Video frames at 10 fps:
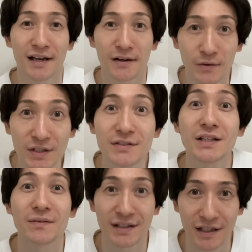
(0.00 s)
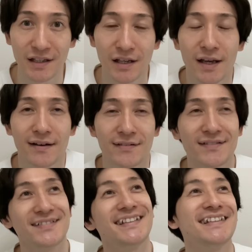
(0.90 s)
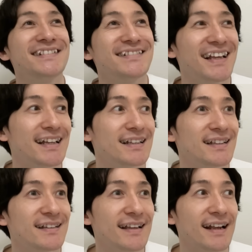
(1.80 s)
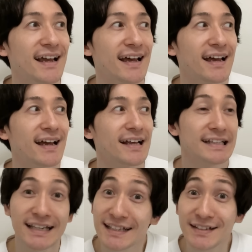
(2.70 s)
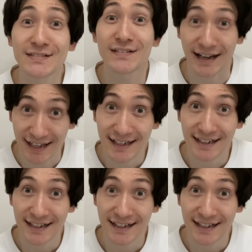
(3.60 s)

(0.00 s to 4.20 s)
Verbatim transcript: お肉食べたい。お肉だったら、焼肉とか。